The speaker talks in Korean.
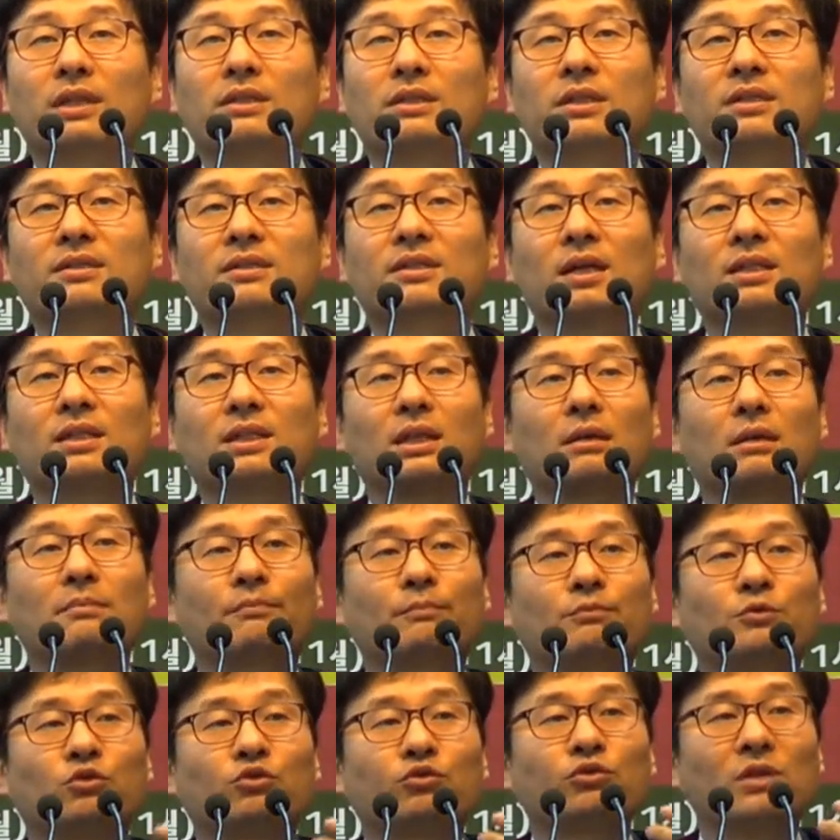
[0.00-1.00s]
직장 때문에
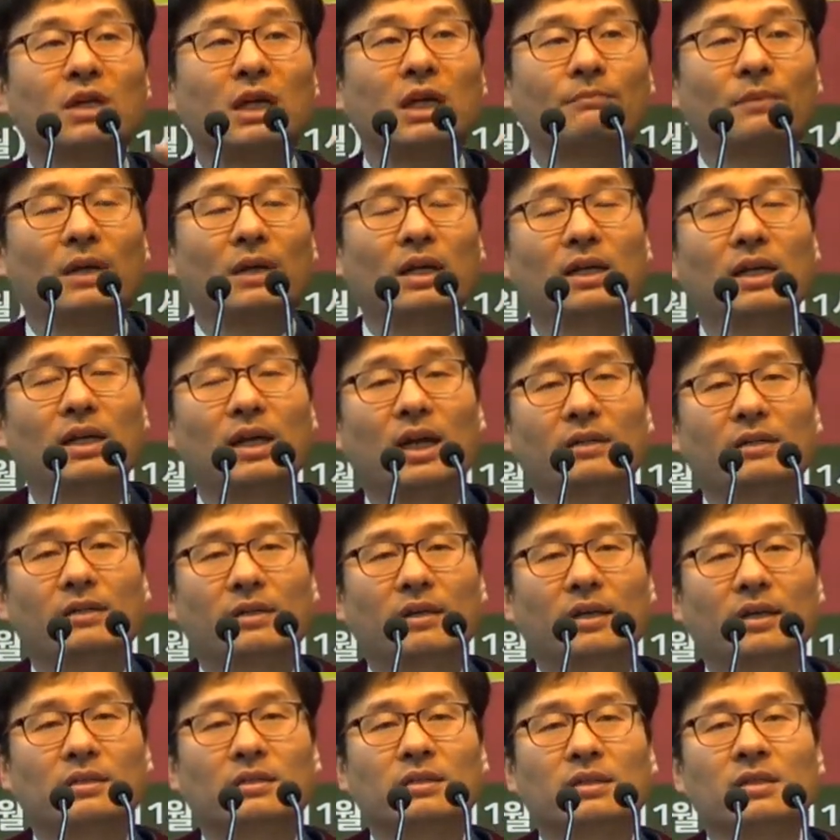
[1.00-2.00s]
주일날 빨리 가야
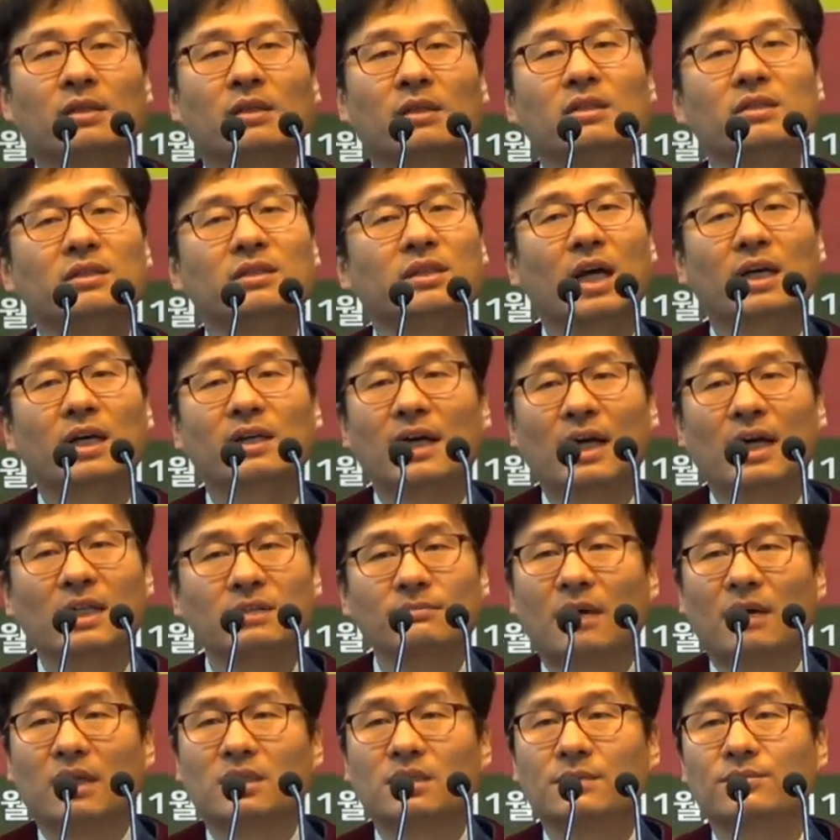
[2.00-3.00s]
되네. 이런 이야기 하지
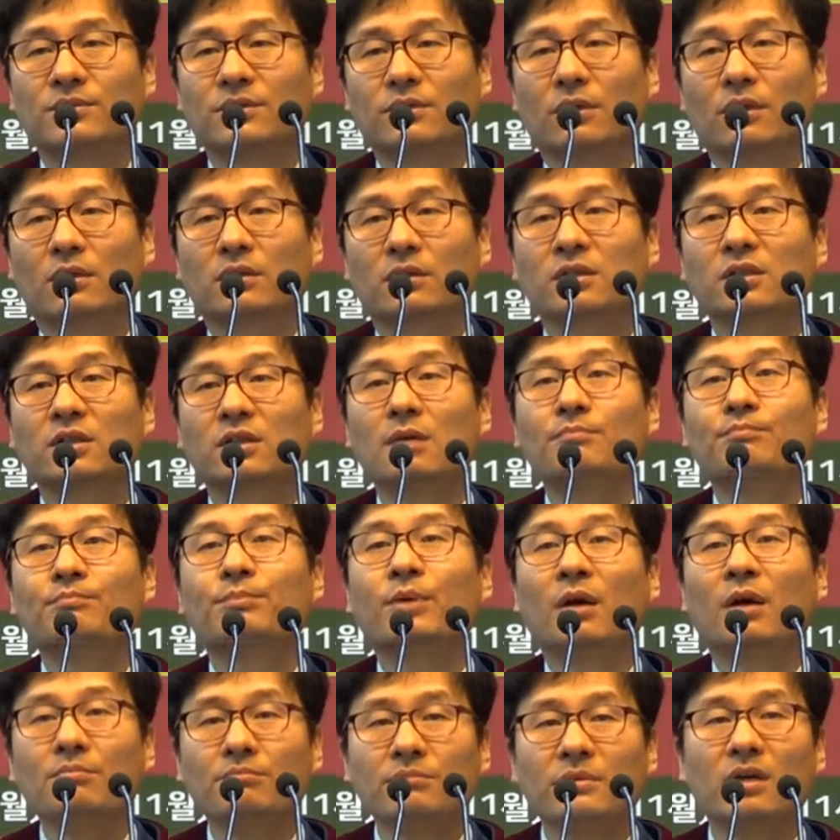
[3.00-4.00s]
마십시오. 그건
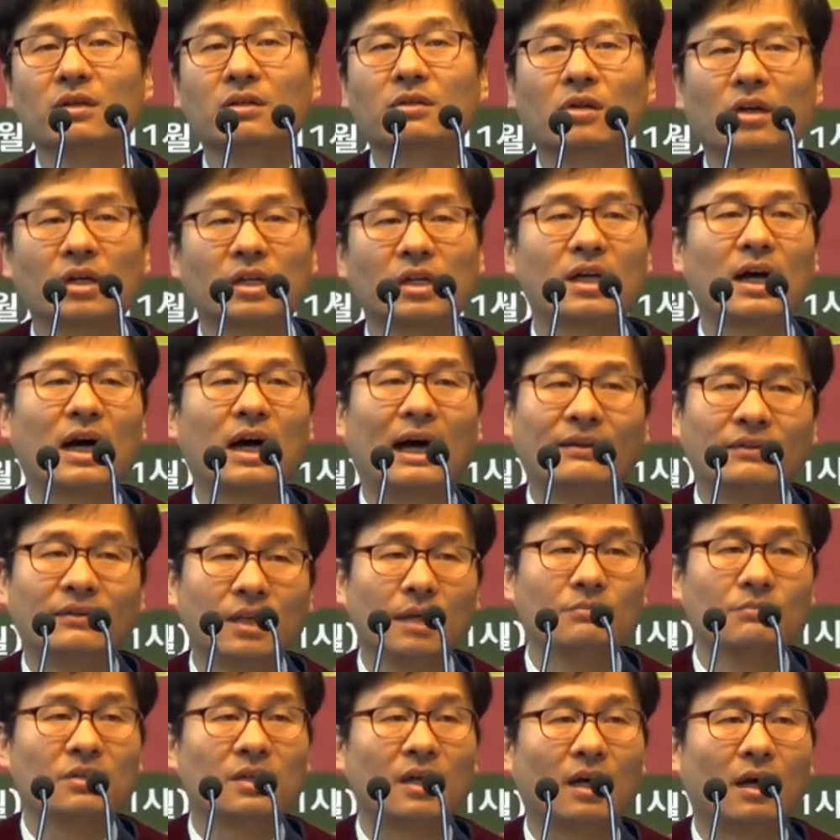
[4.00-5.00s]
변명거리가 안
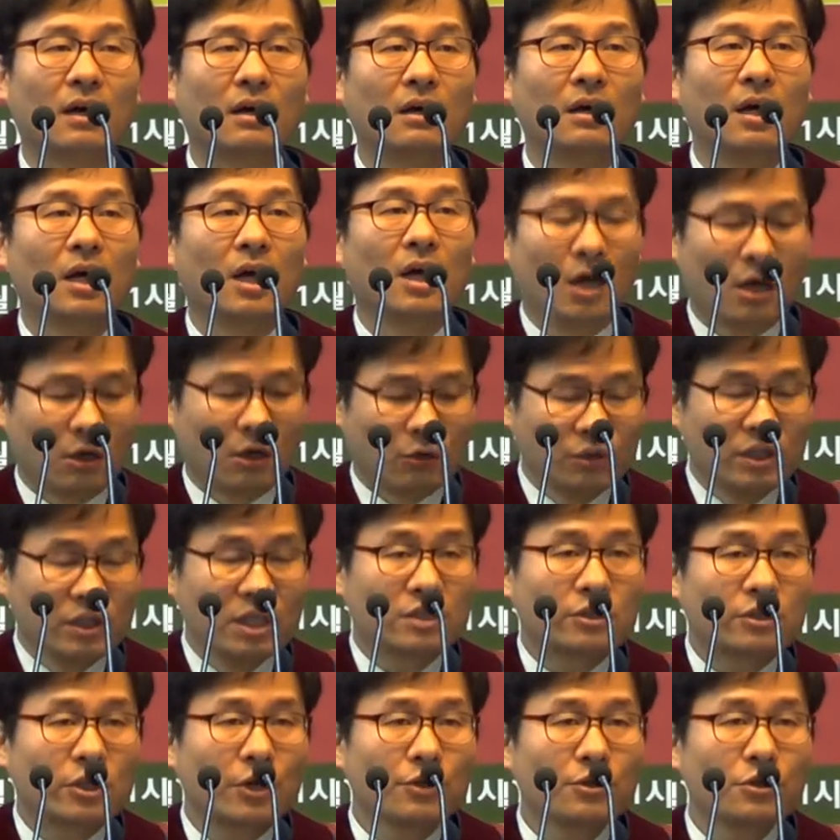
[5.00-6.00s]
됩니다. 우리
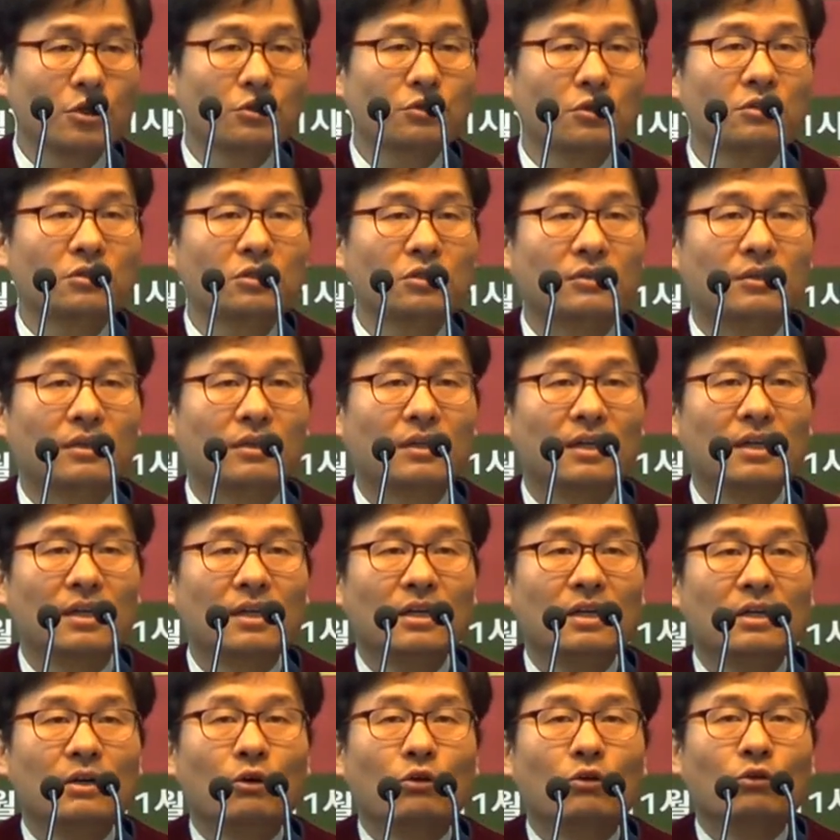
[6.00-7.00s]
청교도는
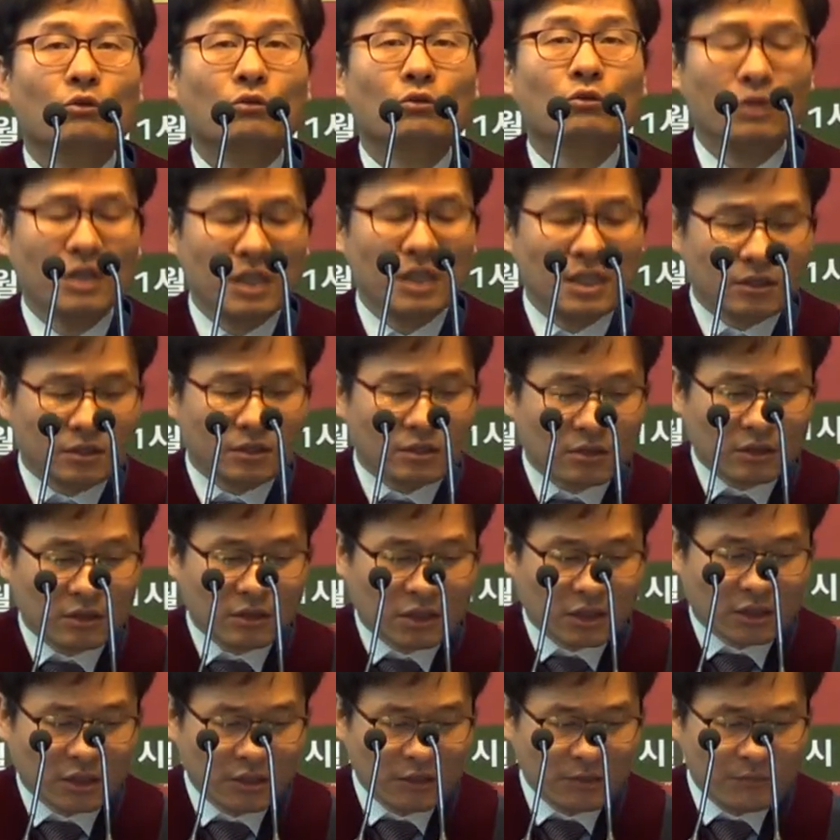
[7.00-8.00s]
우리
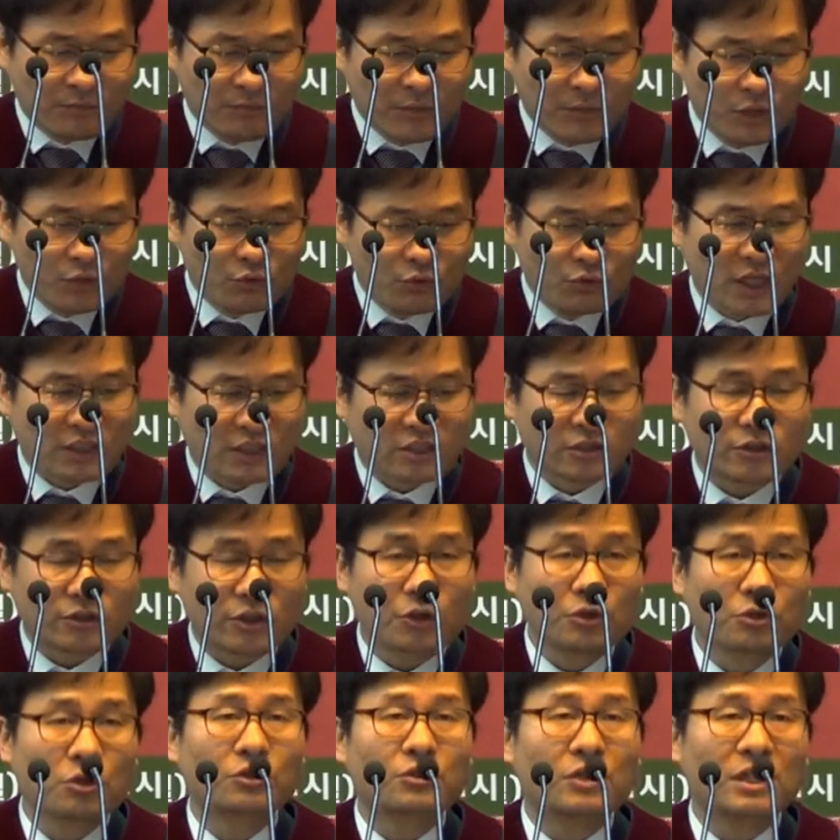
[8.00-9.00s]
그 미국에서
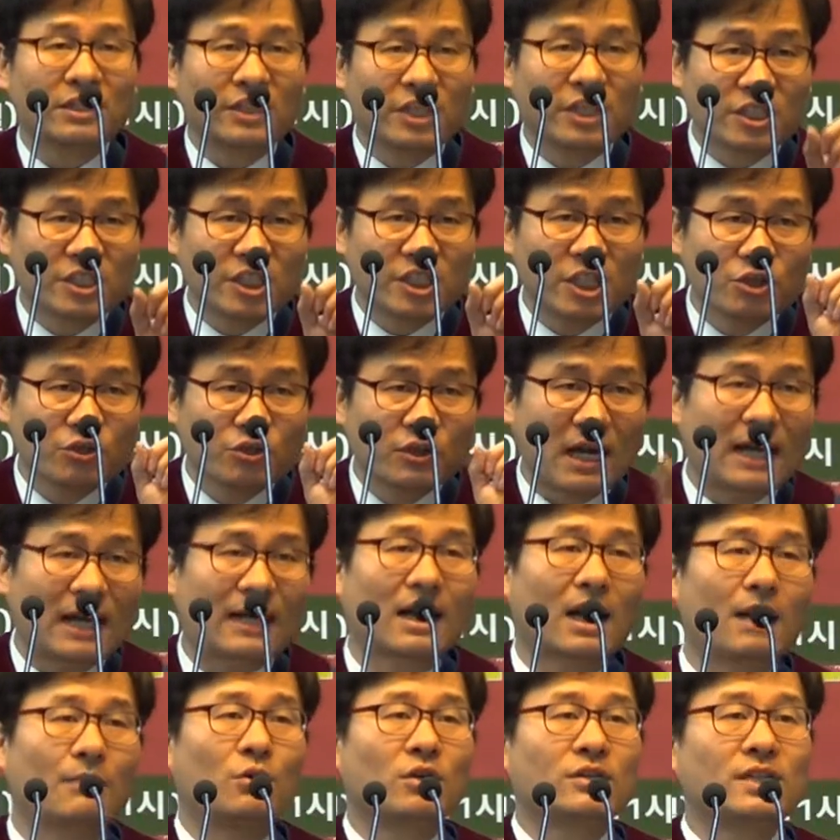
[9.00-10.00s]
청교도의 특징 중에
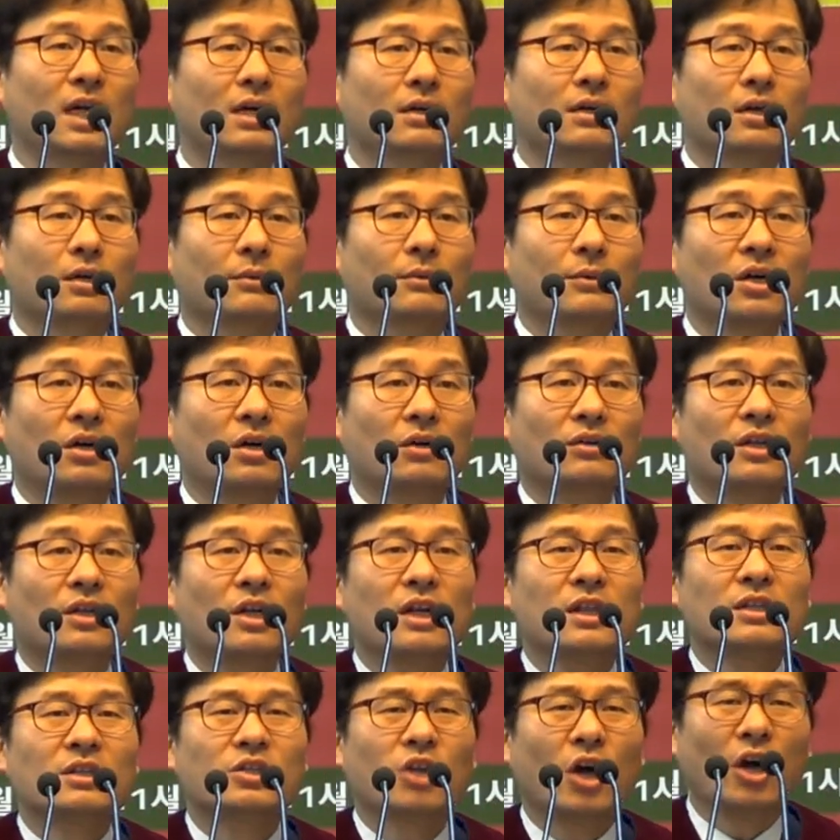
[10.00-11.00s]
하나가 뭐냐 그러면
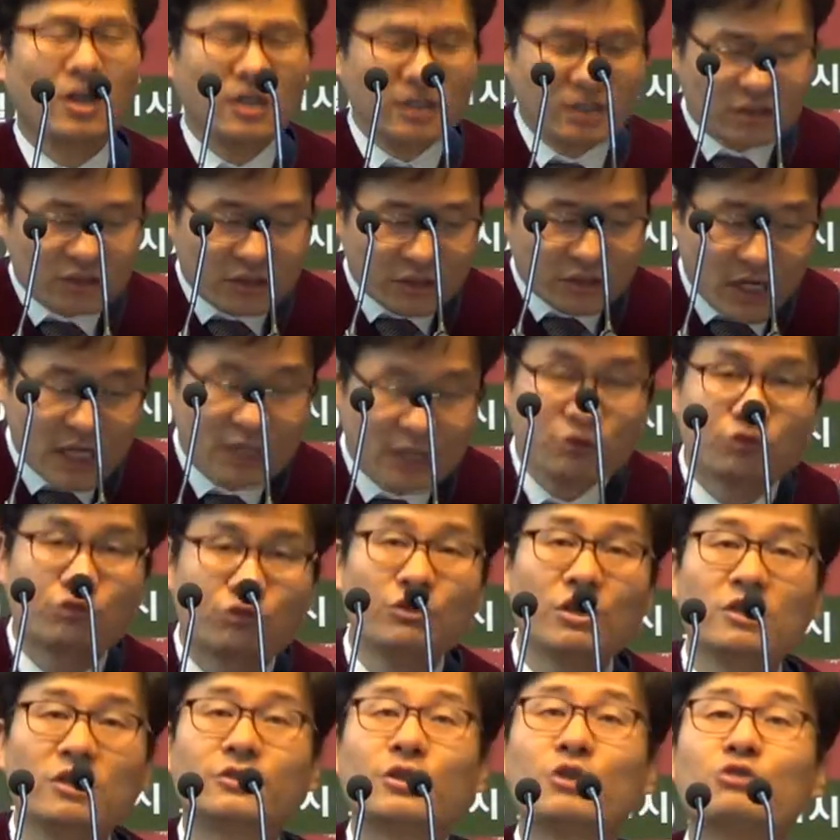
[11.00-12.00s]
철저한
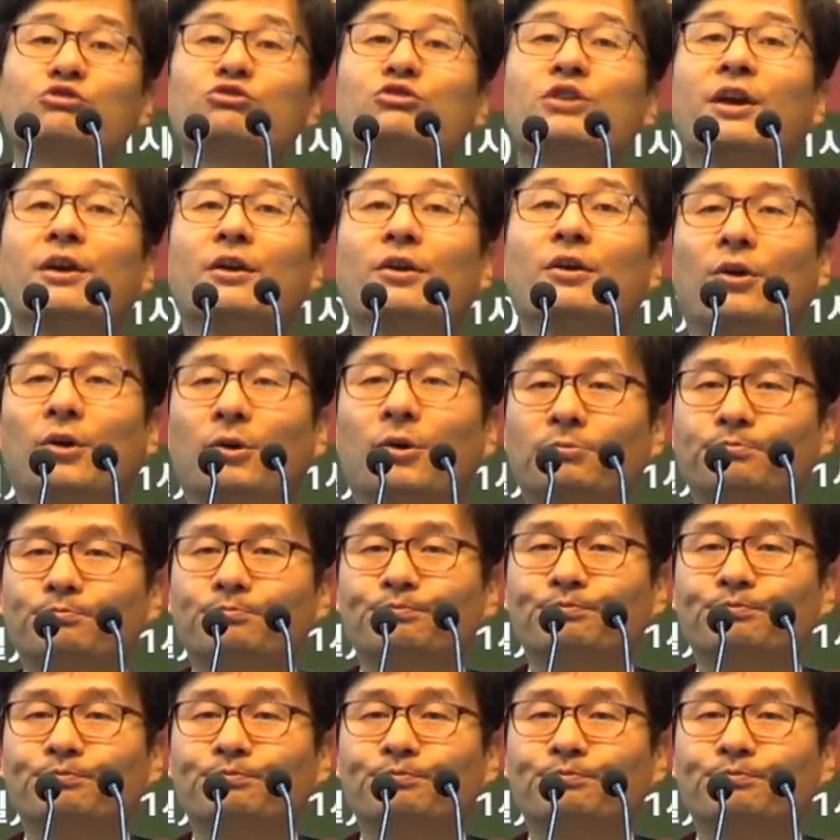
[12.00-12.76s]
주일 성수예요.